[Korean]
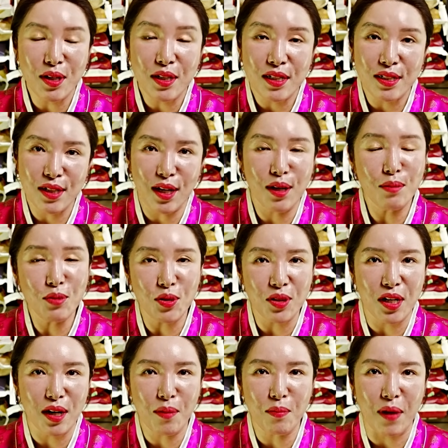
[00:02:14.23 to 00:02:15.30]
이 사람 저
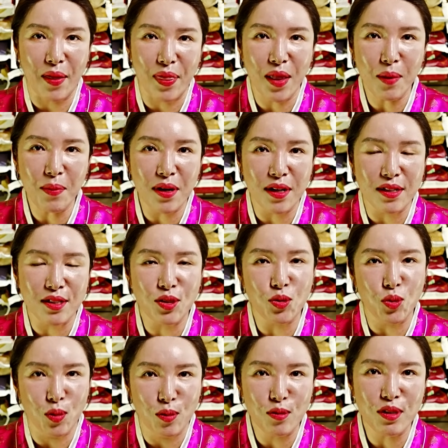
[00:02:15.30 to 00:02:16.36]
사람 만나봐야지
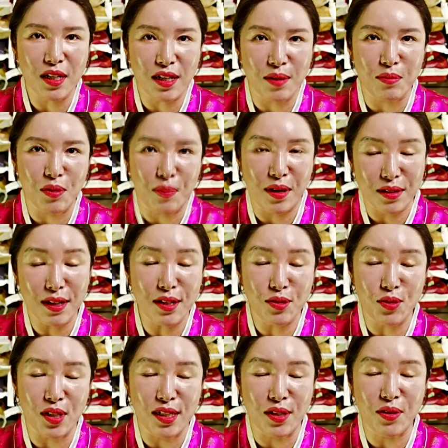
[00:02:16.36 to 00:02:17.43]
좋은 사람을 만날
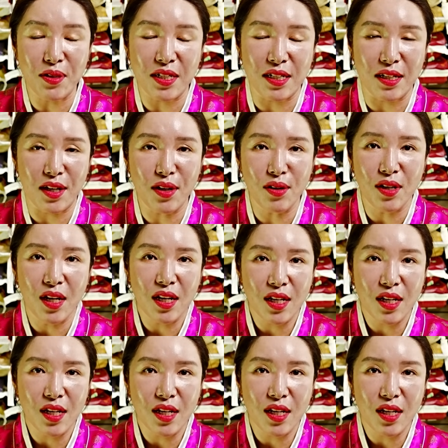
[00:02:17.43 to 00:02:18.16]
수 있는 거잖아요.